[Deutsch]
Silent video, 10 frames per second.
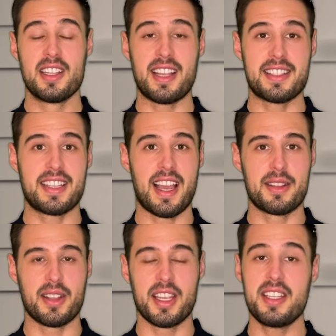das
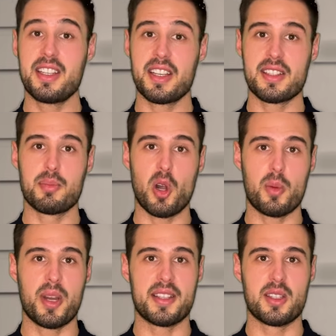hat richtiges
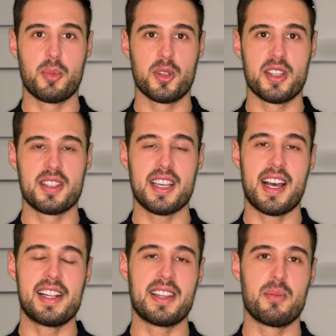
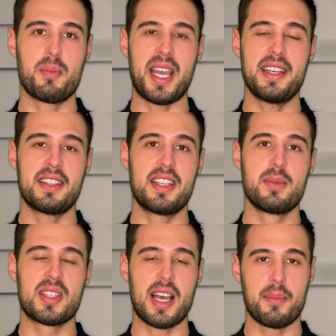Blockbuster-Potenzial, denn beide
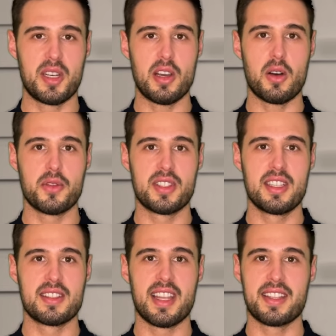Teams haben in der
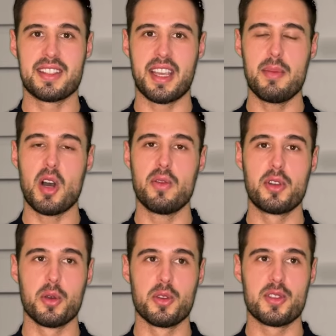Offseason extrem
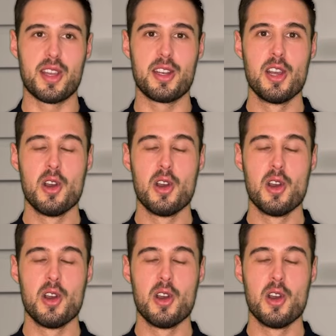aufgerüstet